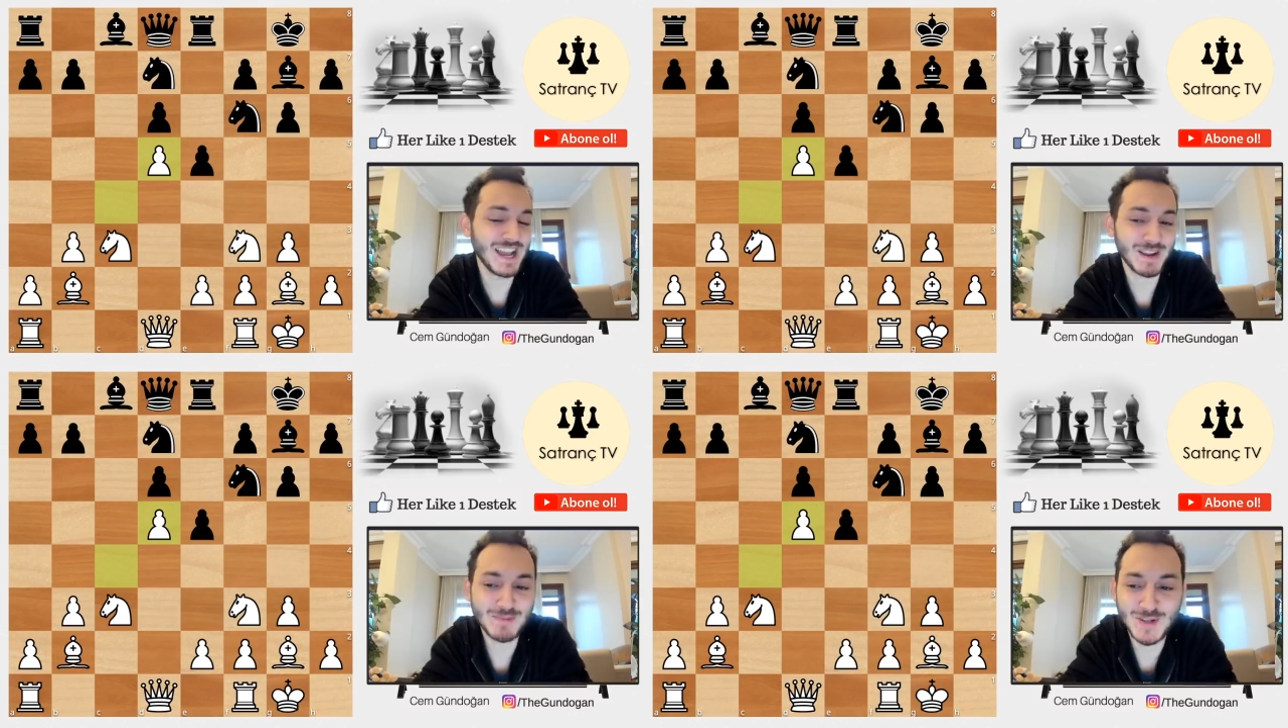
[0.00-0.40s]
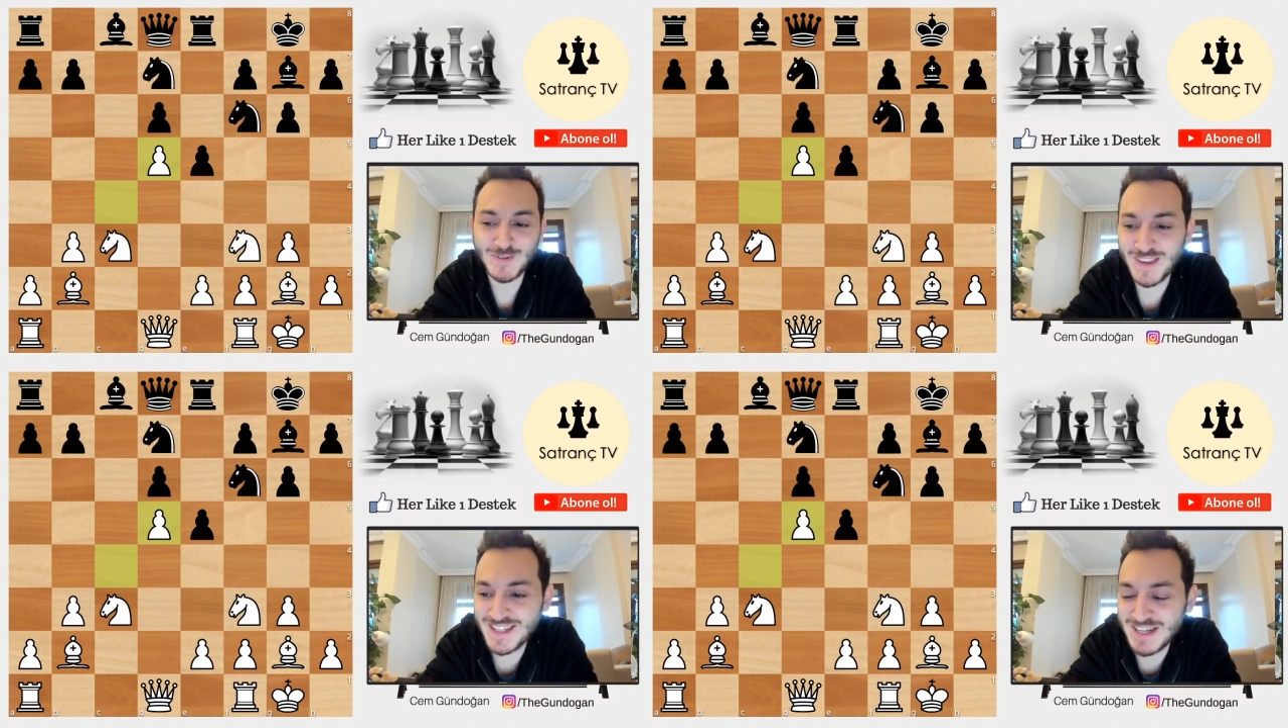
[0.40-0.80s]

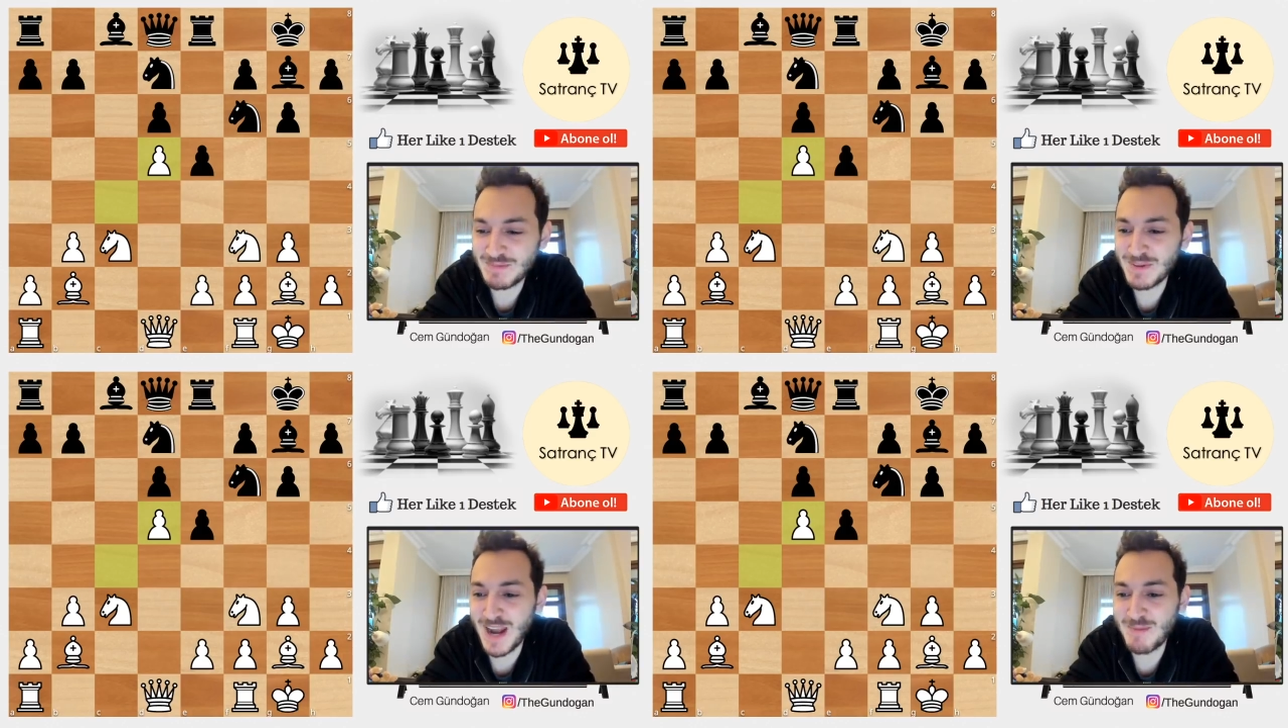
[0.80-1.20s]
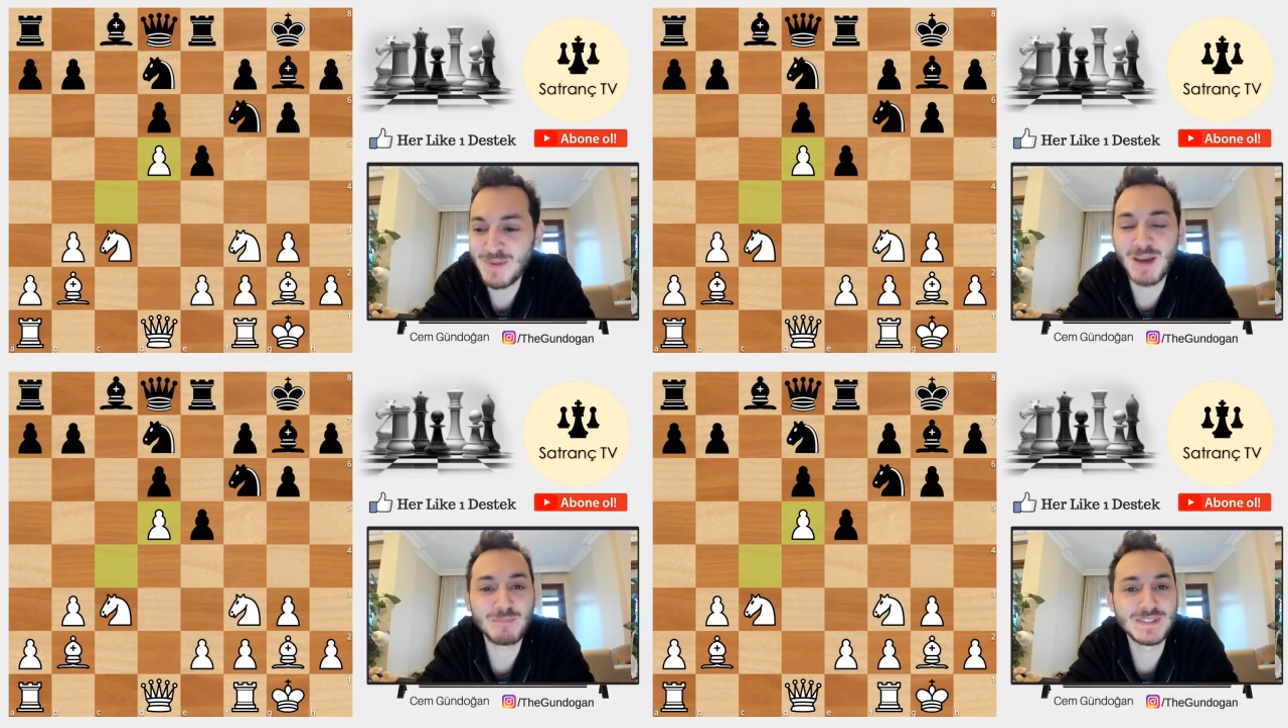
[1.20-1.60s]
yakmış ve şık bir
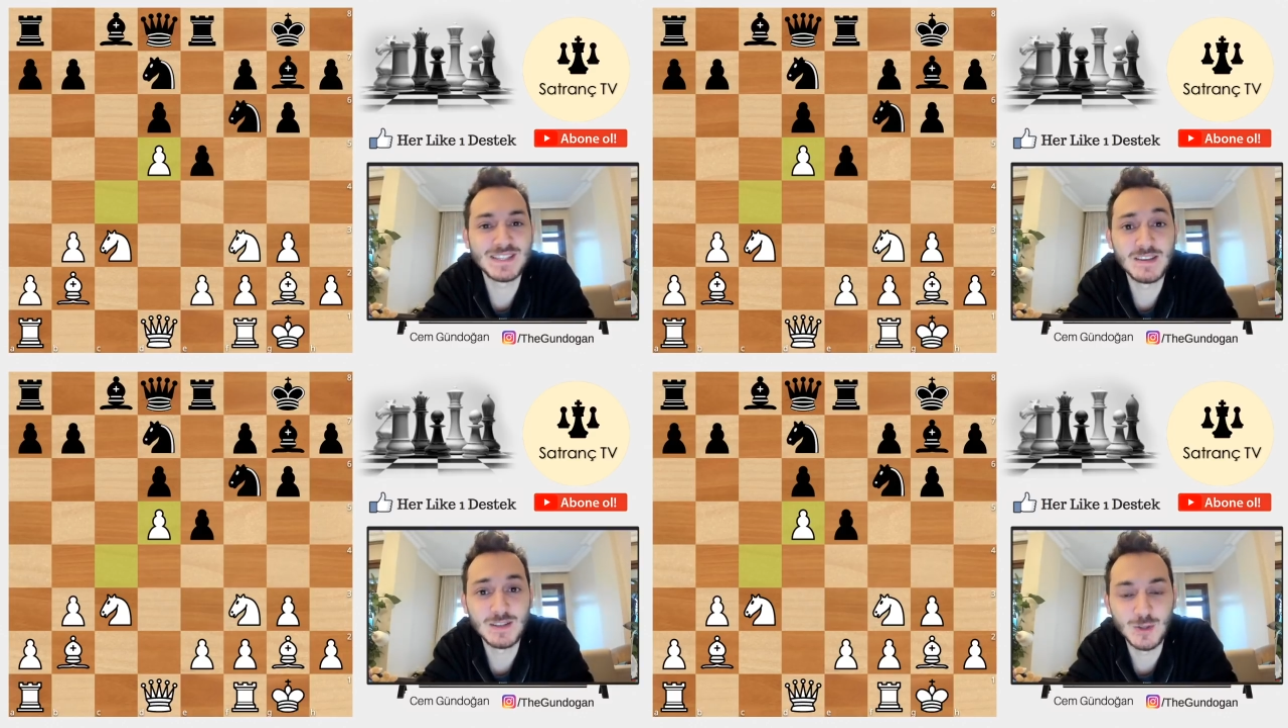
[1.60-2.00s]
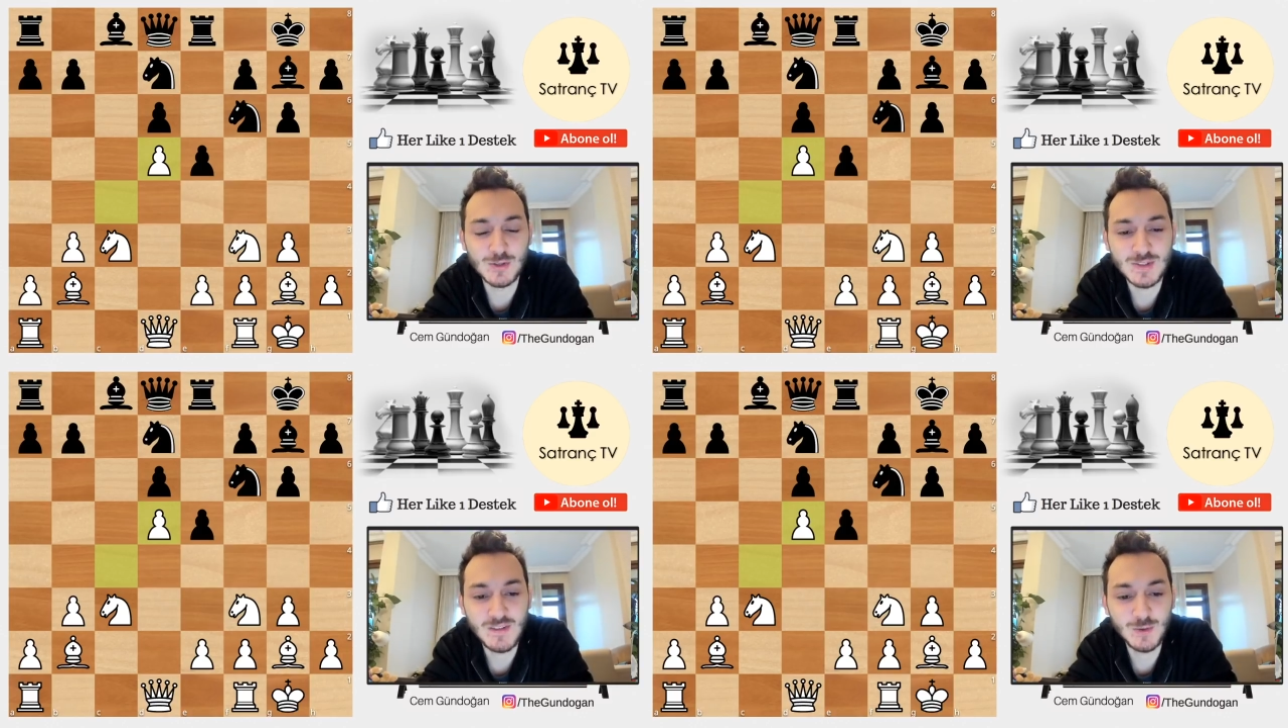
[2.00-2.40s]
hamle yapmış sevgili dostlar.